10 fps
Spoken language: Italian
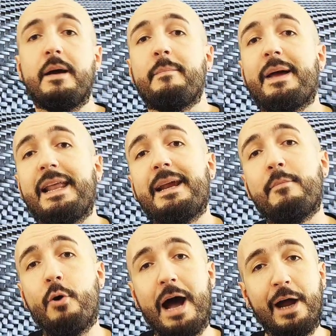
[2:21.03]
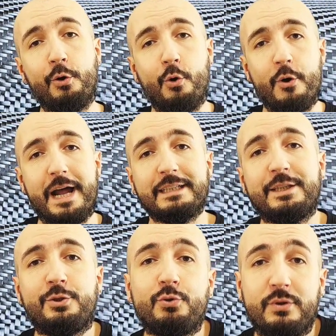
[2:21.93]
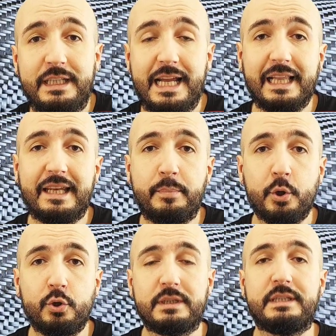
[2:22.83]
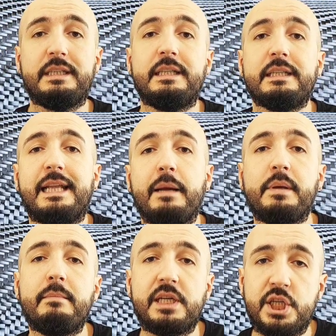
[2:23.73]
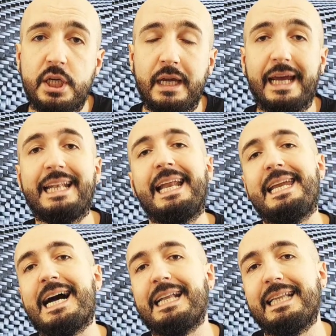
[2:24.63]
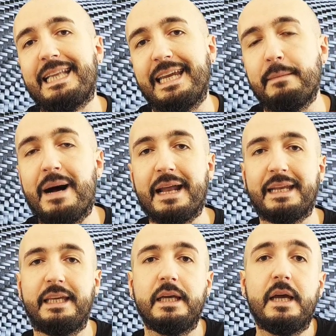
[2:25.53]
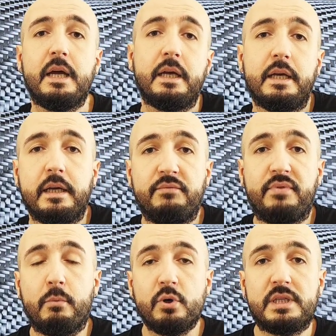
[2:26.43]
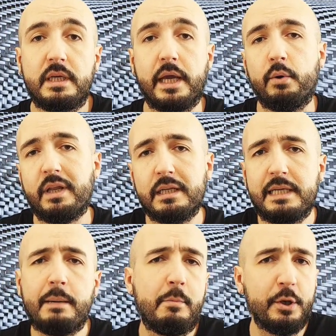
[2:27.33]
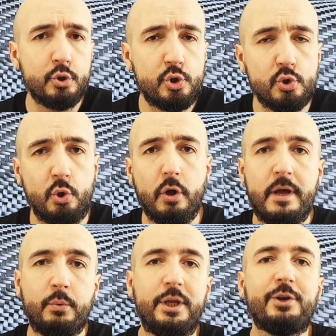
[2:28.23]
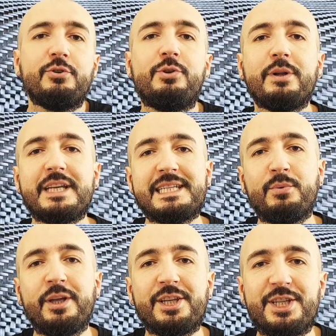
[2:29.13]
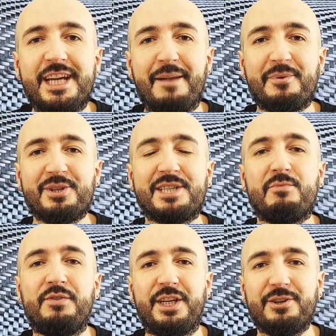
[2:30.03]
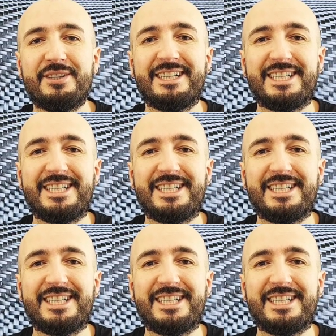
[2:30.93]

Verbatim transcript: Parleremo ancora di tutti gli altri prodotti della BMC e degli altri marchi eh, famosi che noi trattiamo, ma non solo. Quindi continuate a seguirci al prossimo video.